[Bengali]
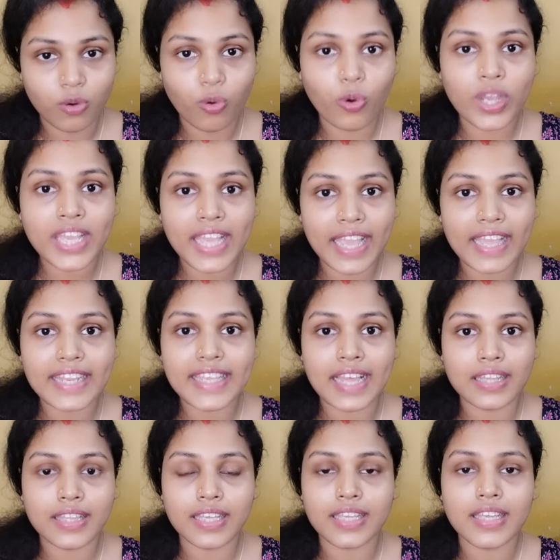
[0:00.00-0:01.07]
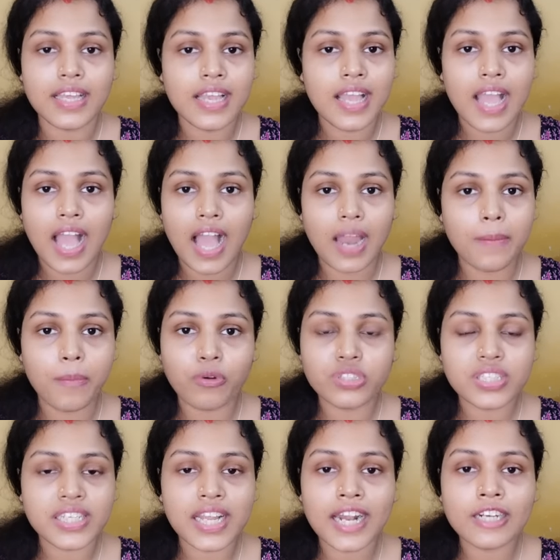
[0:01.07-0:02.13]
ওই এরিয়াতেই আর
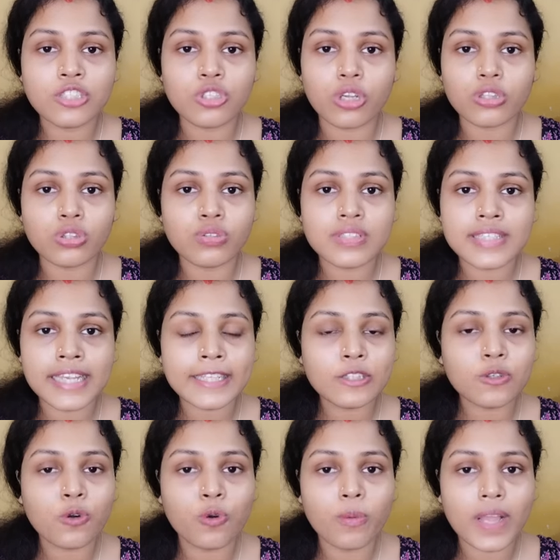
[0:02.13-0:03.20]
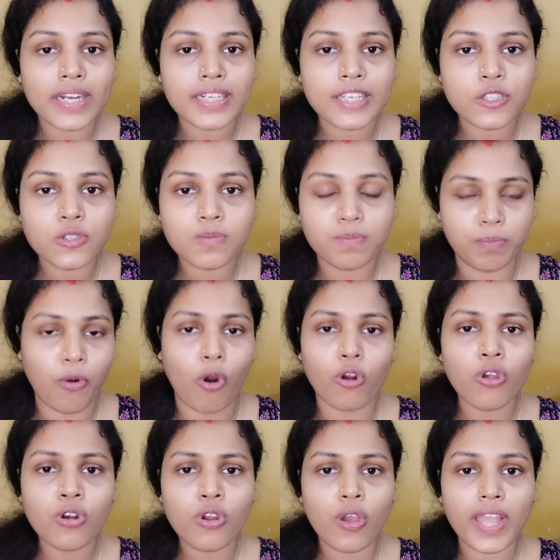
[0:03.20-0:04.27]
বসিরহাট চত্বর যেহেতু খুব একটা
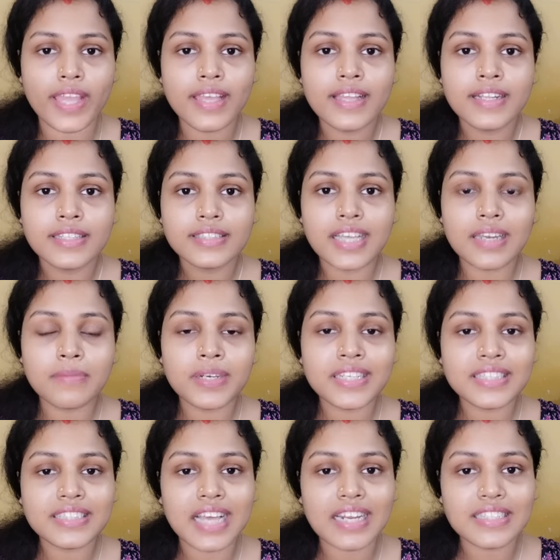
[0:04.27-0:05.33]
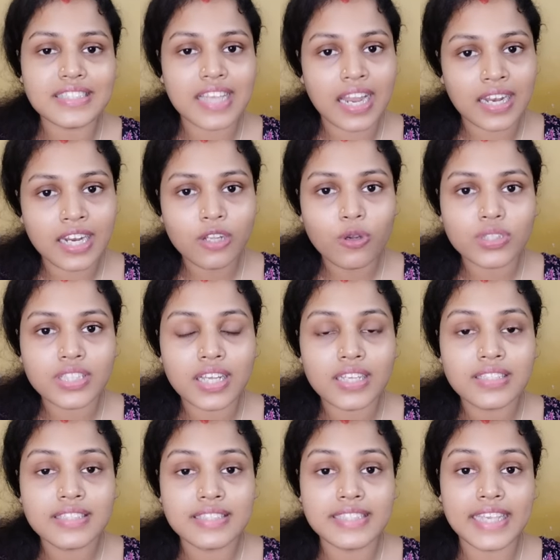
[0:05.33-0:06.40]
বড় নয় তার মানে তার জানার কথা
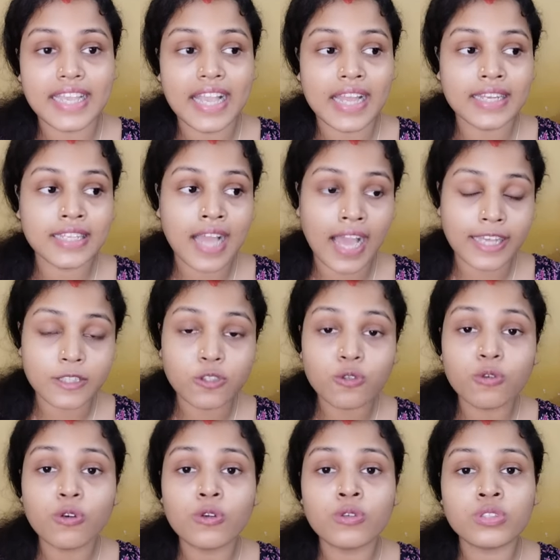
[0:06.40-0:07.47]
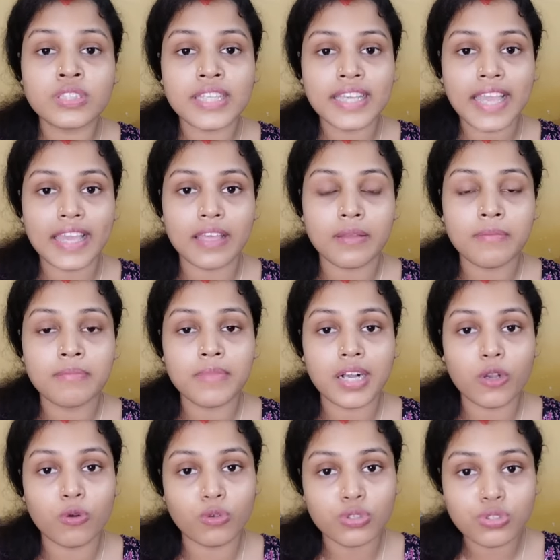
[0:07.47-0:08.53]
যে এখানে হাই স্কুল কোন দিকে বা
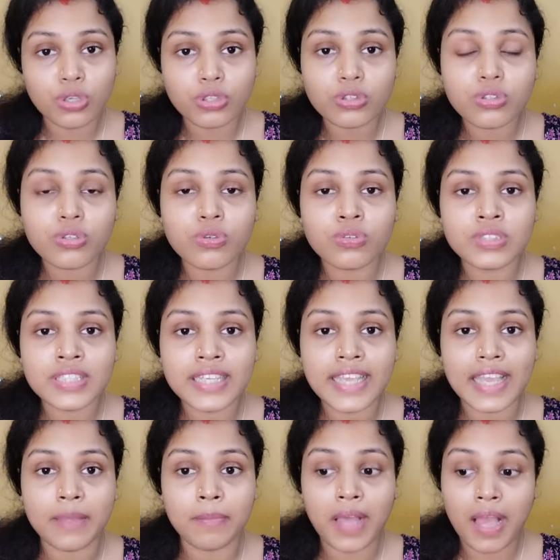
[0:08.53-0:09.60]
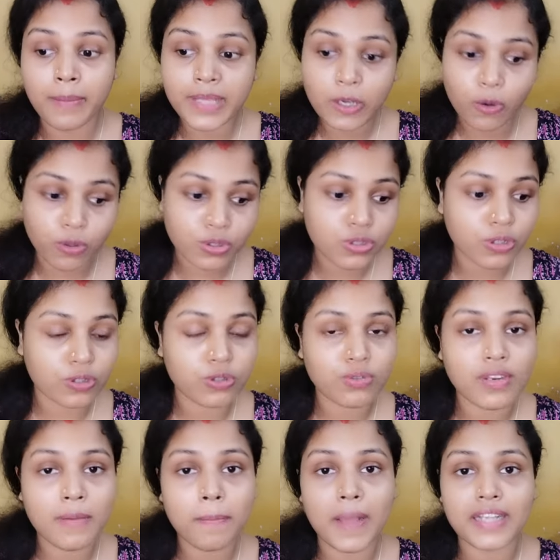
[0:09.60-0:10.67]
কোট চত্বর কোন দিকে বা আমি কোট
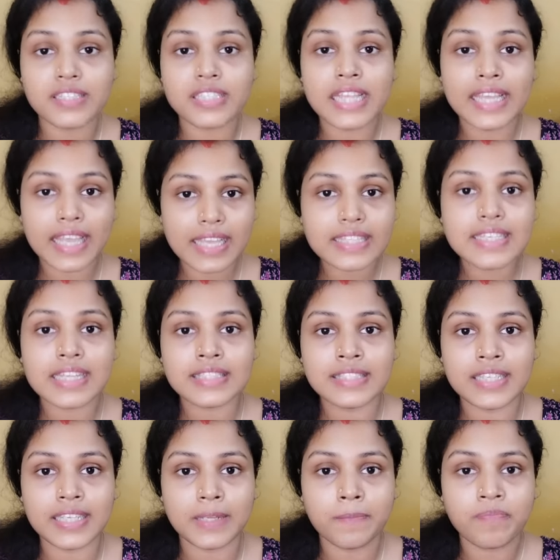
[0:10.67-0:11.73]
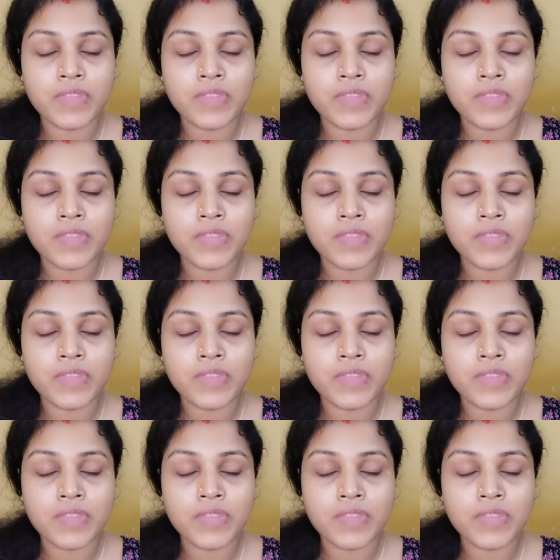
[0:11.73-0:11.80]
চত্বরের পাশ থেকেই যাচ্ছি